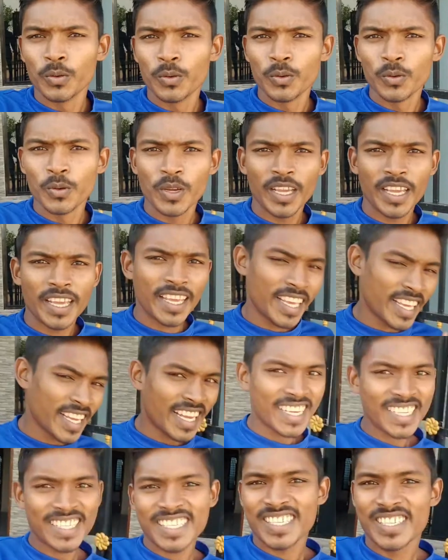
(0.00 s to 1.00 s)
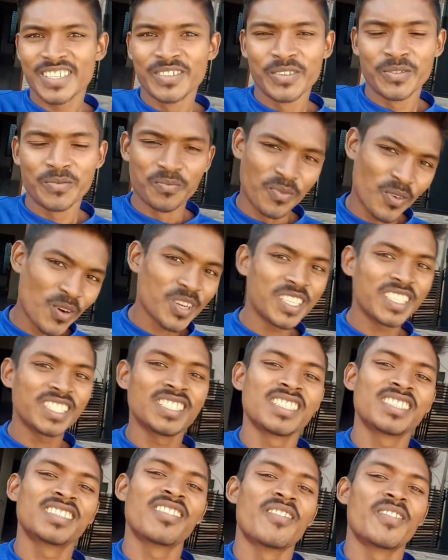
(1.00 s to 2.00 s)
तो हे गाइस गुड
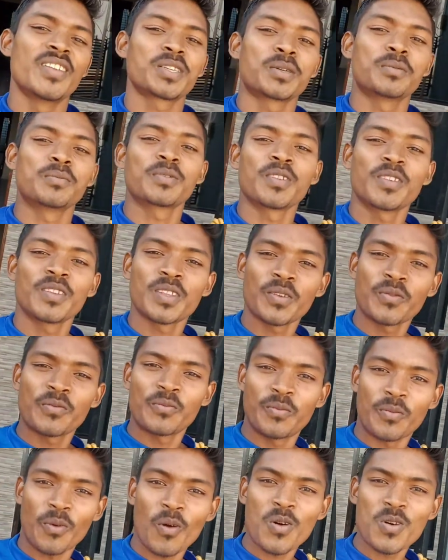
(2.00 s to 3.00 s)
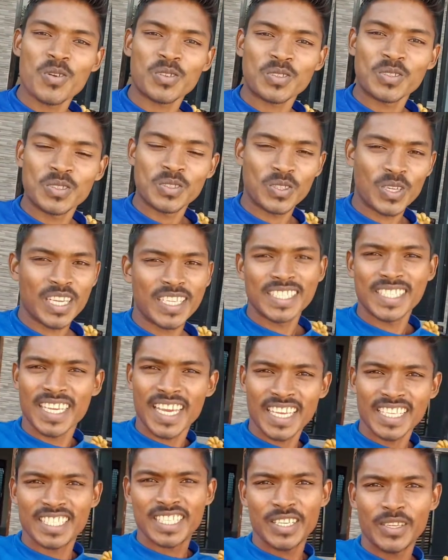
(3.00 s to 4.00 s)
मॉर्निंग वेलकम टू अदर ब्लॉग तो गाइस
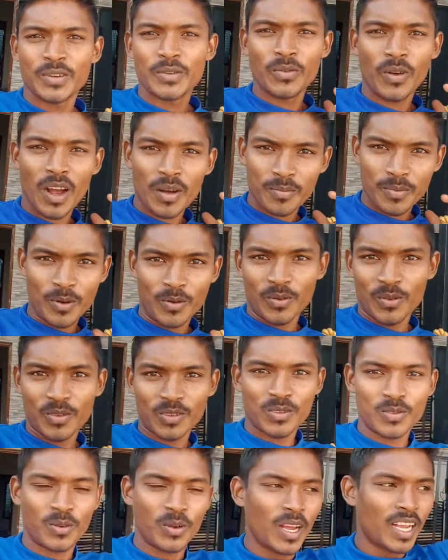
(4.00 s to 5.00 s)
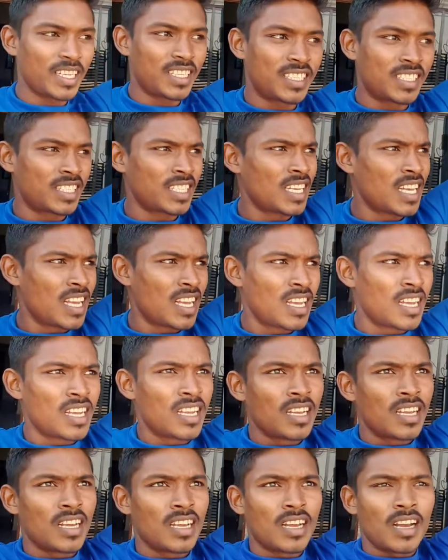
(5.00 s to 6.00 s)
कैसे हो आप लोग तो गाइस
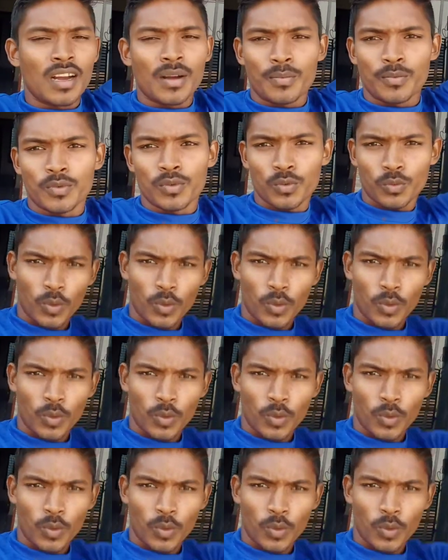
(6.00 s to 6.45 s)
आपको